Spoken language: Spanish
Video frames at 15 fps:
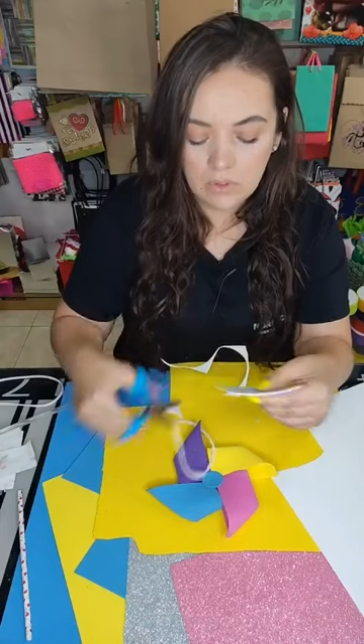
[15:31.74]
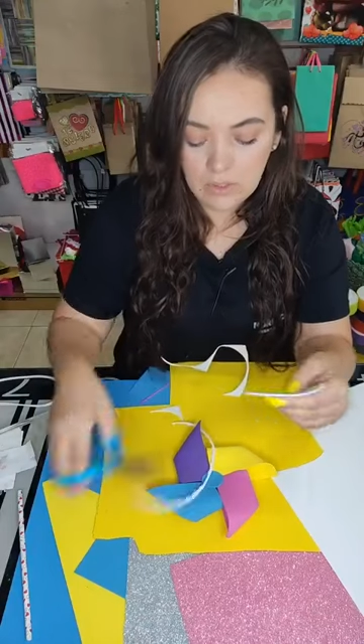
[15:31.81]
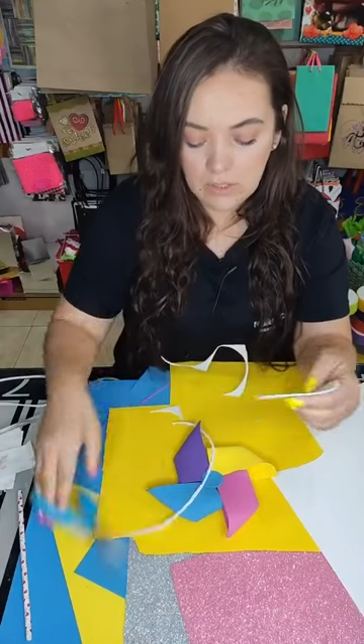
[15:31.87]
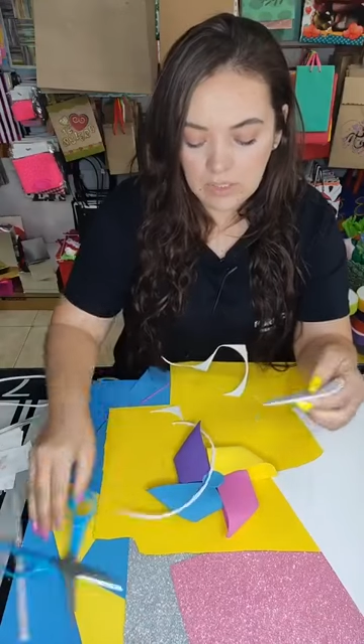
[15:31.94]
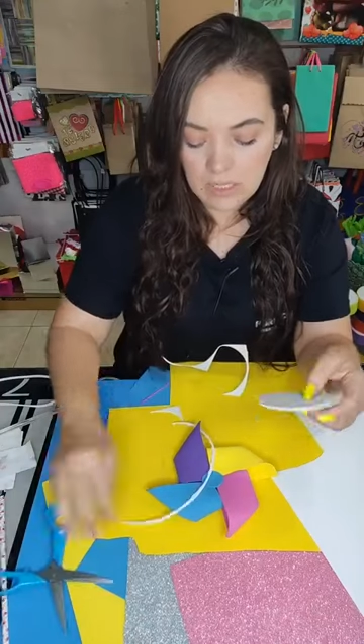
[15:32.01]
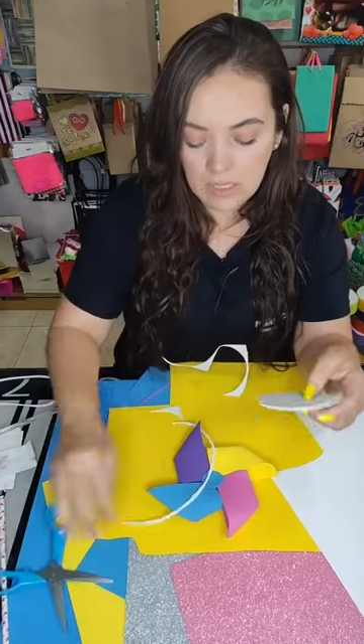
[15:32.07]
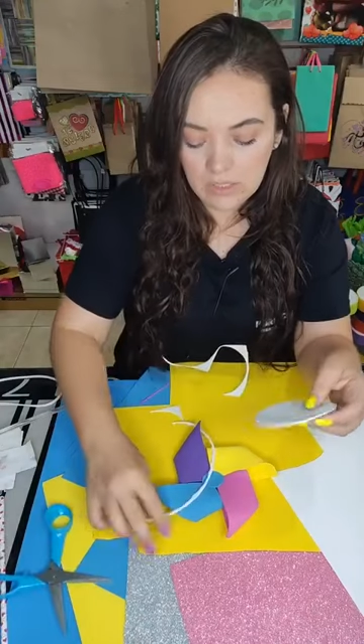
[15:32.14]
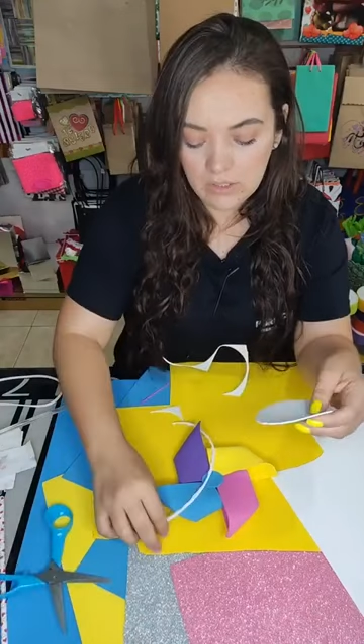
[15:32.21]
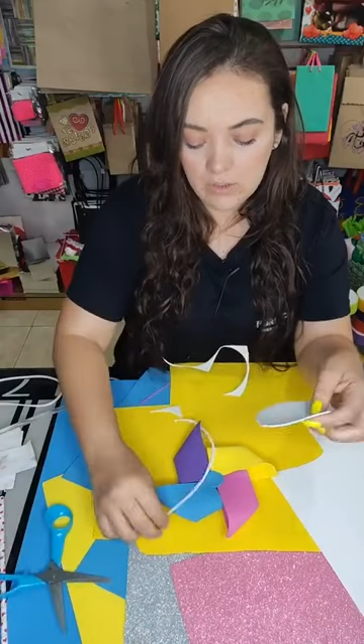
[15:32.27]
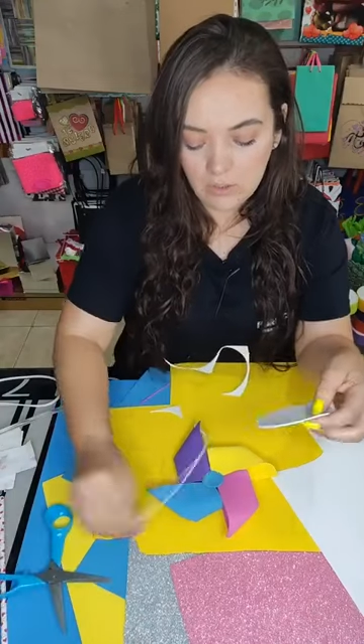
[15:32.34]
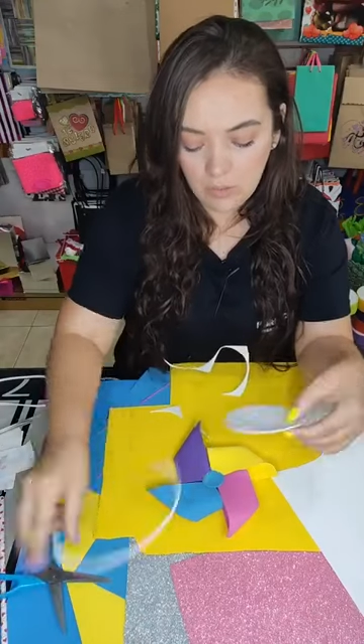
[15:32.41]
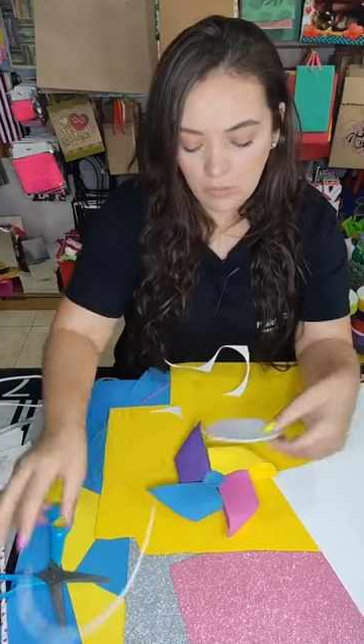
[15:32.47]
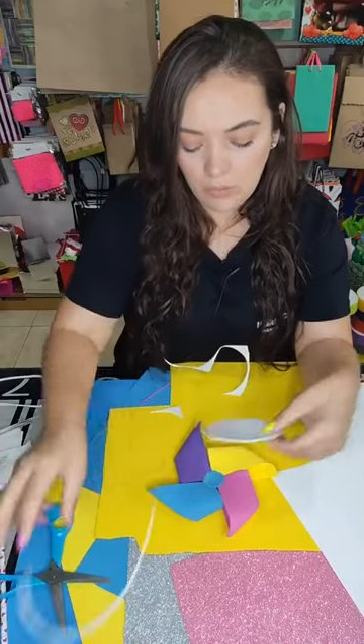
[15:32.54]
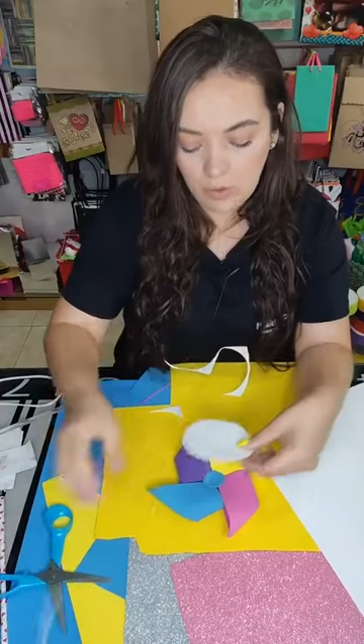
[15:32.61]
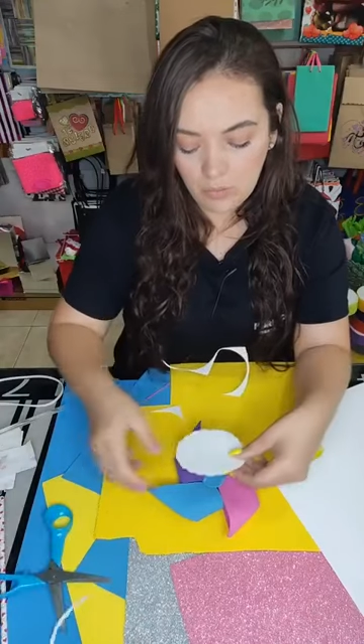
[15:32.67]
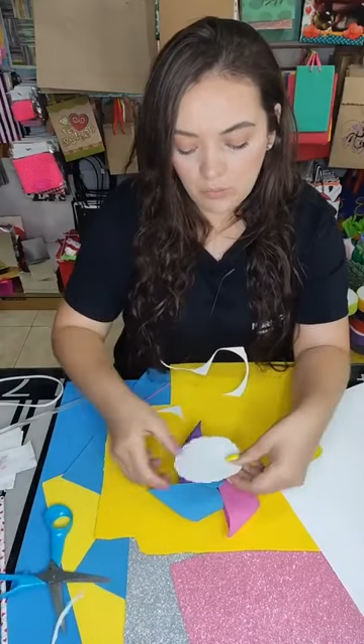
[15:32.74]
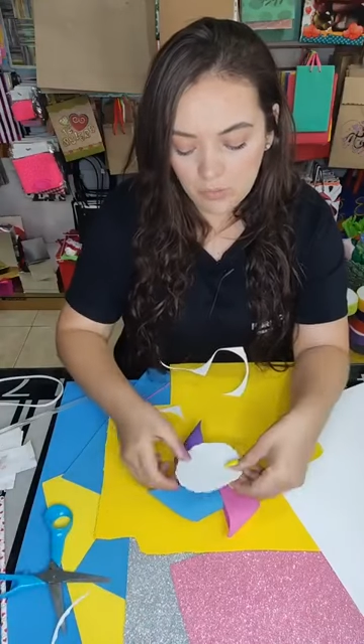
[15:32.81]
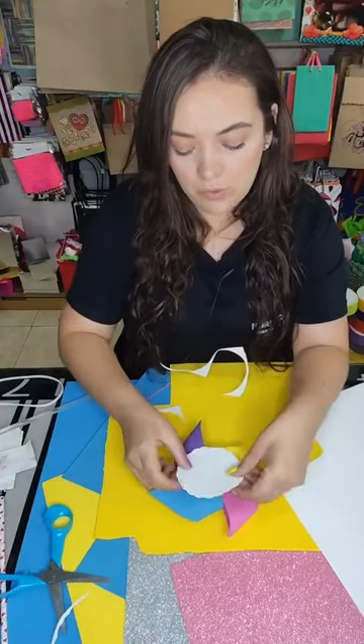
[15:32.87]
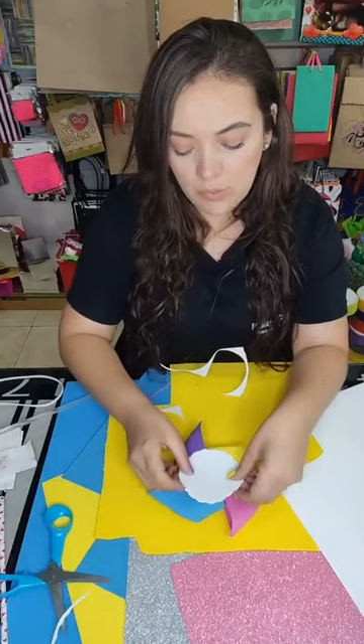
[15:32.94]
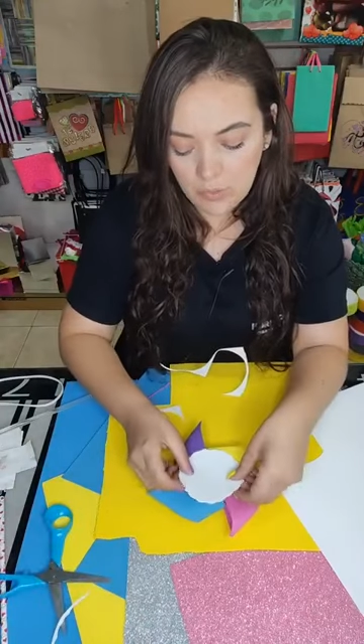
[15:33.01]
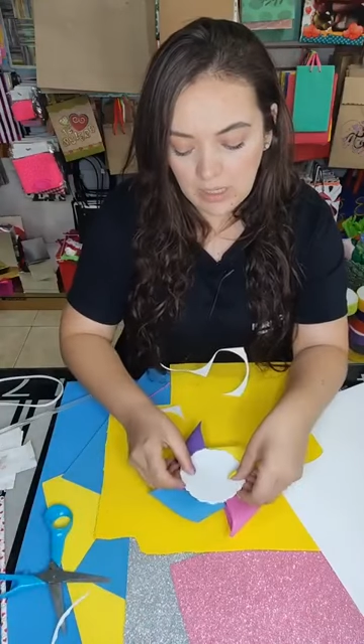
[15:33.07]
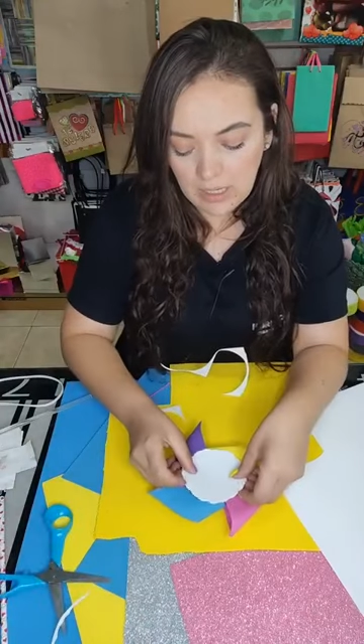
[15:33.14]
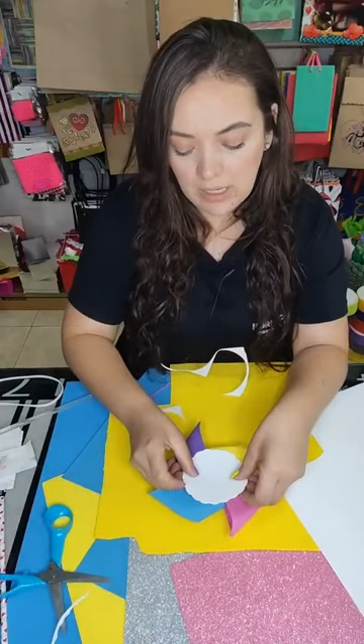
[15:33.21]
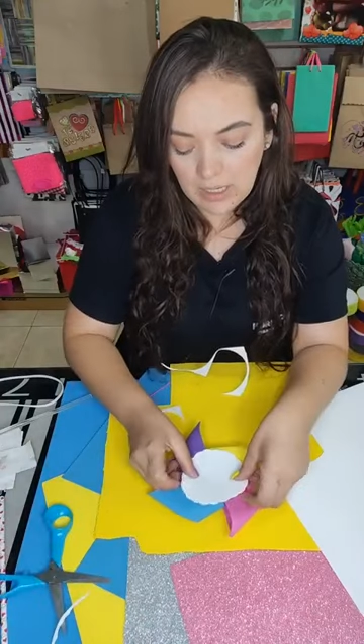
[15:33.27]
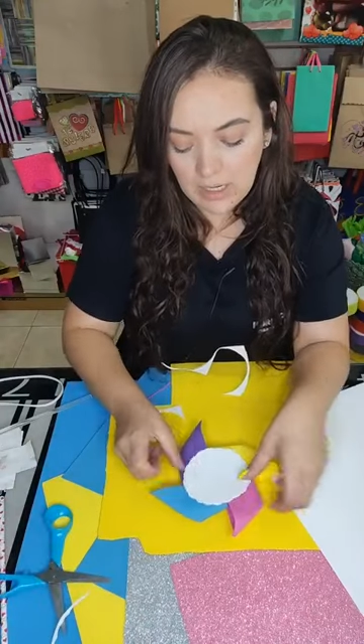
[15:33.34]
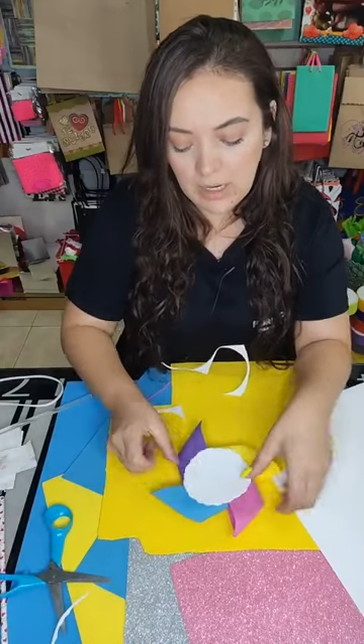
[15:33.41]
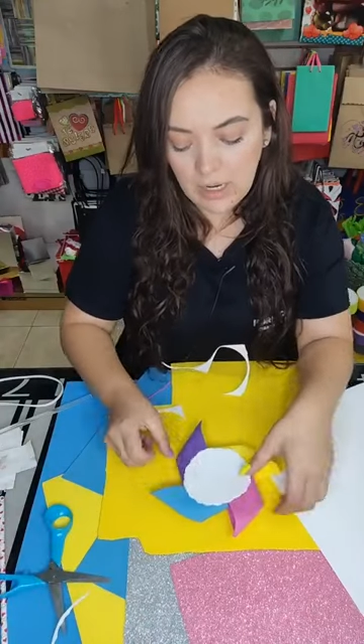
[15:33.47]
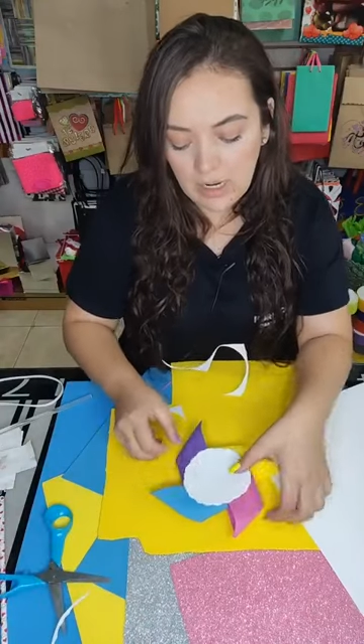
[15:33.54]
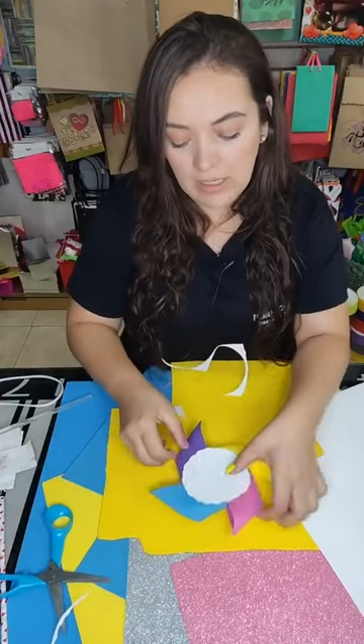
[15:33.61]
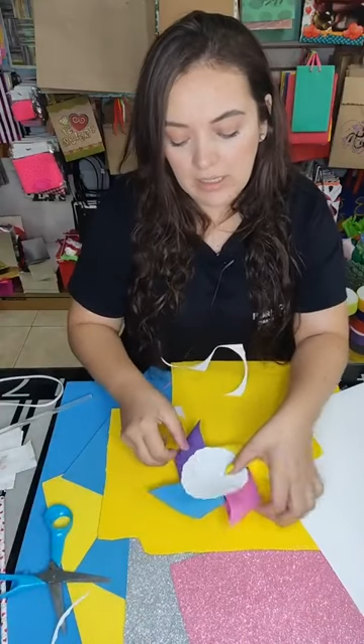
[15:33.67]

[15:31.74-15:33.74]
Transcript: y esto lo podemos pegar acá